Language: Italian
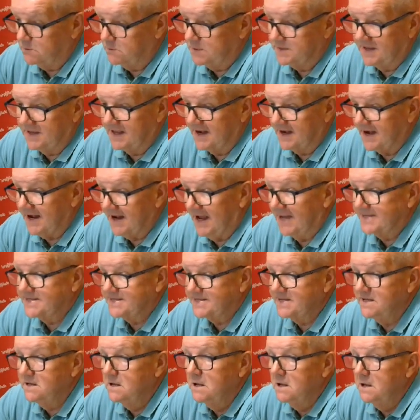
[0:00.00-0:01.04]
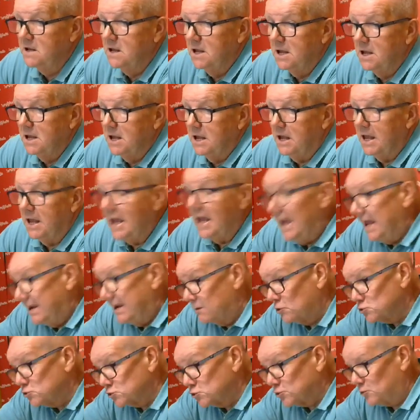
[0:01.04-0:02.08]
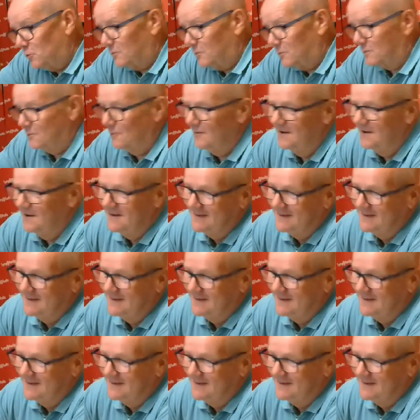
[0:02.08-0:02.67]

dei ragazzi e non solo,